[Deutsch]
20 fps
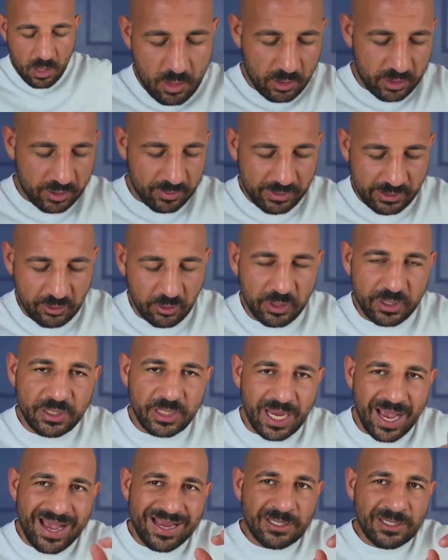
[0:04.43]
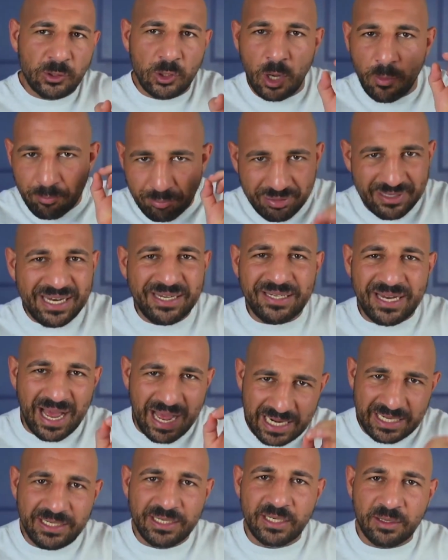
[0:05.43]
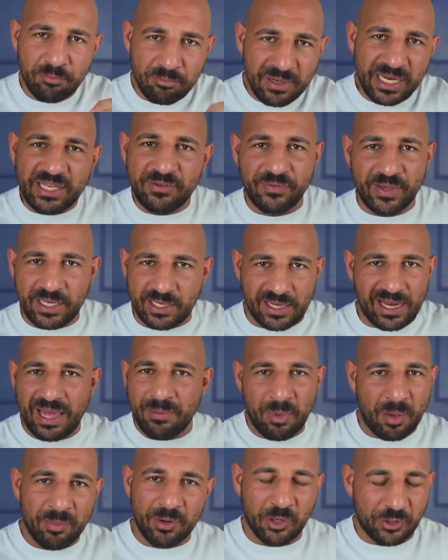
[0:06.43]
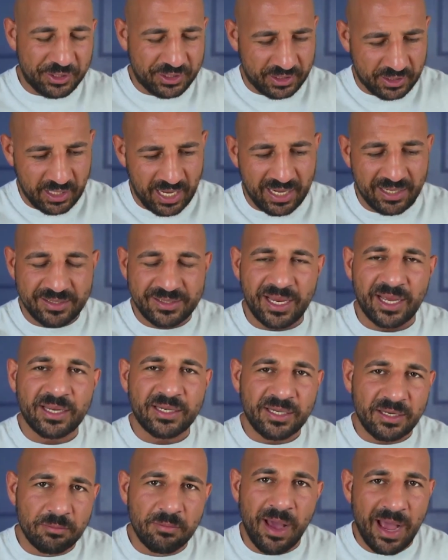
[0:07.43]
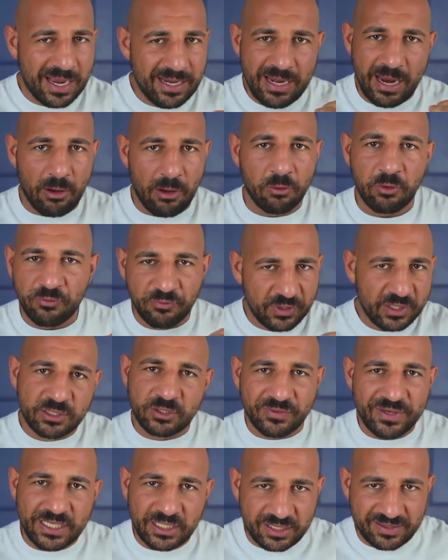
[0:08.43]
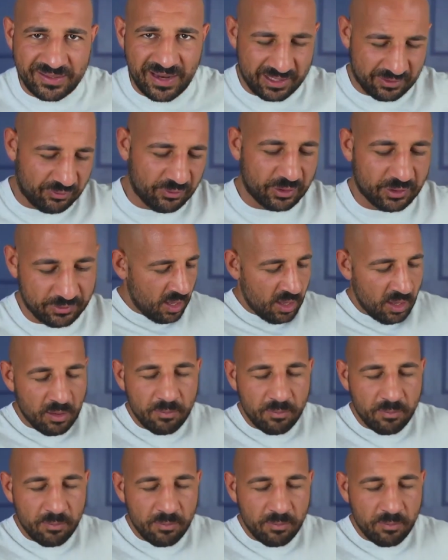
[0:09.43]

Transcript: Ich möchte euch einen komplett anderen Blickwinkel einmal beleuchten. Eine Sache, die in meinen Augen viel zu wenig gesagt wird.